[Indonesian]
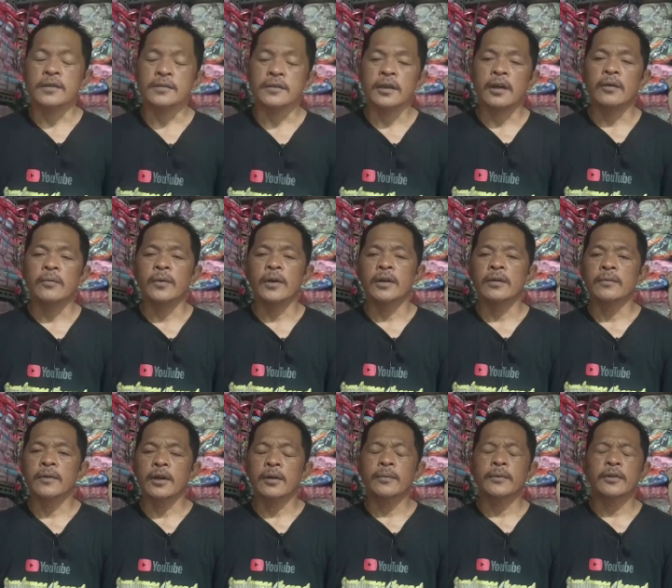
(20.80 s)

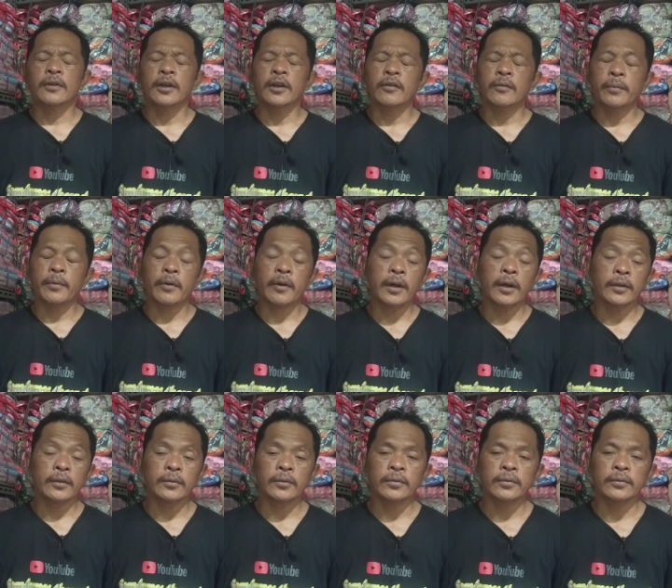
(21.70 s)
Assalamualaikum warahmatullahi
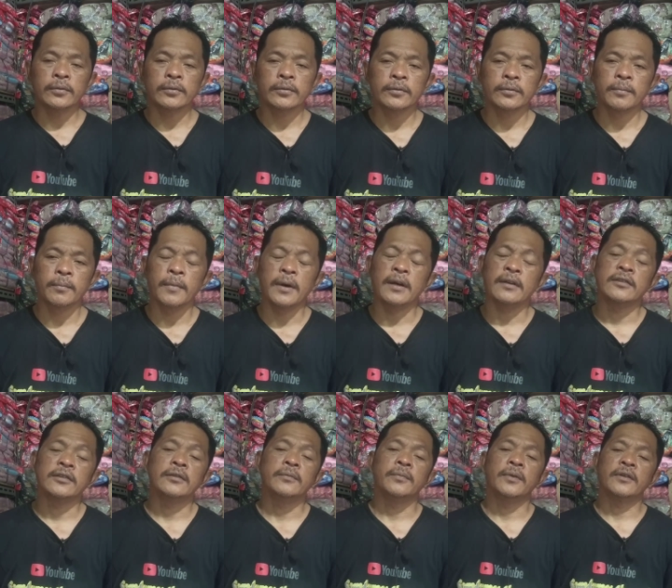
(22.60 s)
wabarakatuh
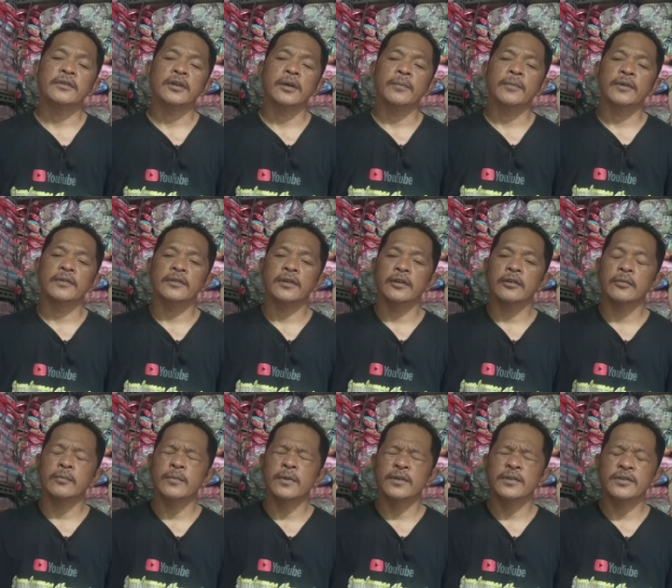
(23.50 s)
Masih bersama
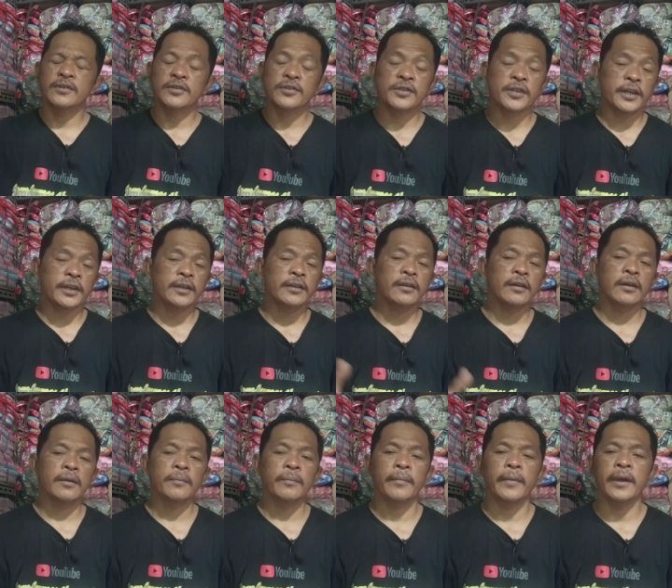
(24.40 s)
Sadumas
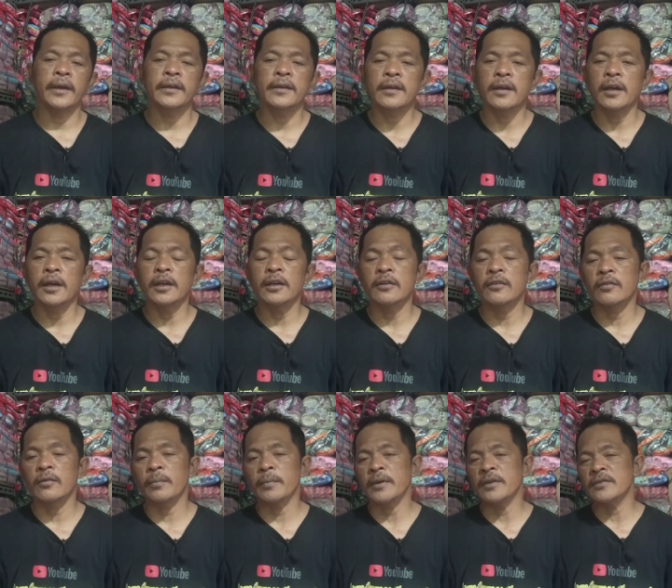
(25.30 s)
Channel Media
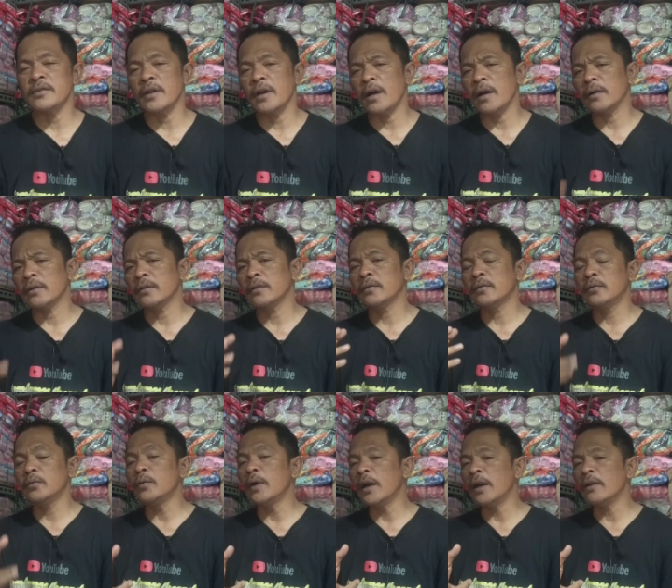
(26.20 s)
informasi
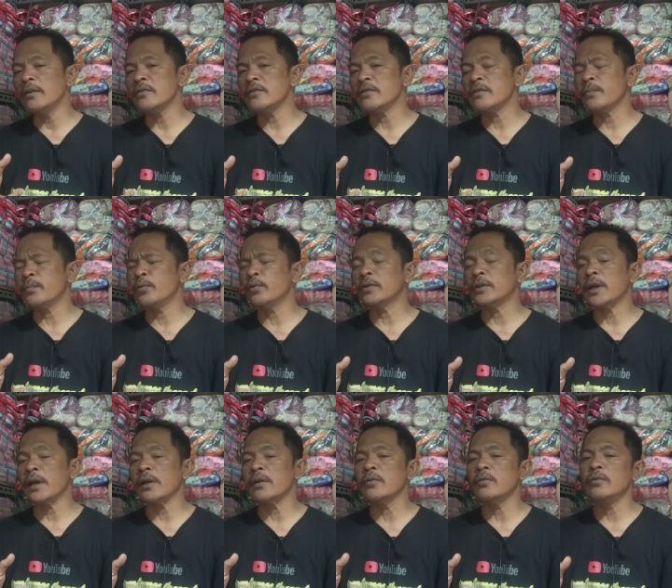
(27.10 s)
aktual
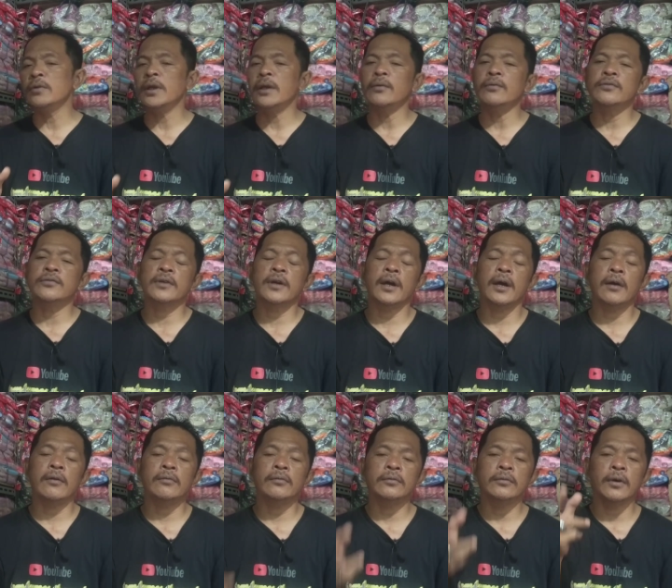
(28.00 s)
seputar dunia
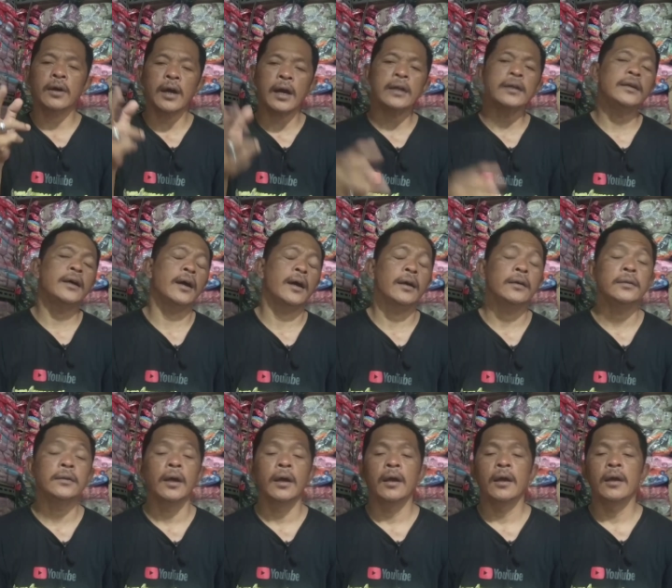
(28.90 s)
usaha untuk Anda